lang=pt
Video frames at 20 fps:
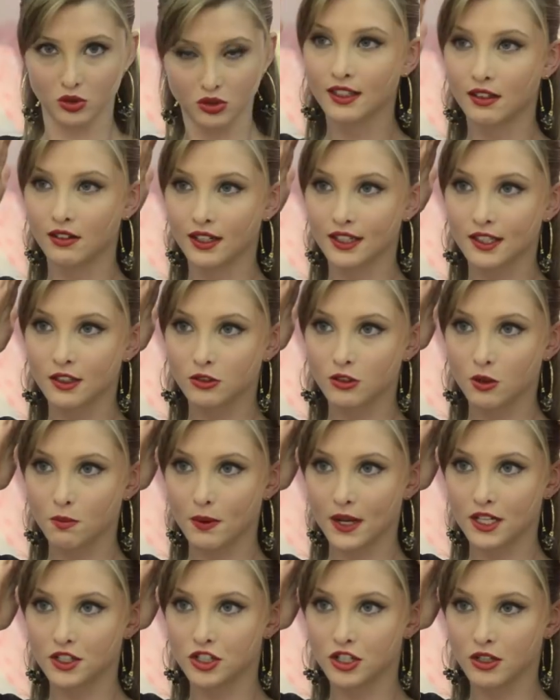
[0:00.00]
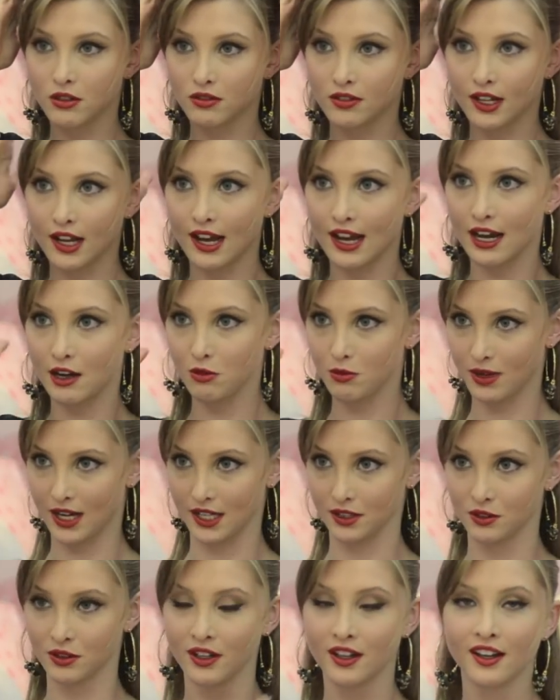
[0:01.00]
Então aqui o topetinho tá
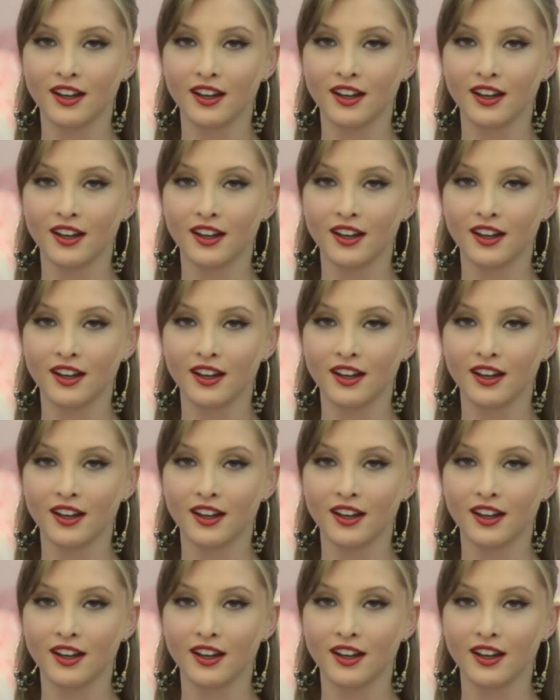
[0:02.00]
arrumado.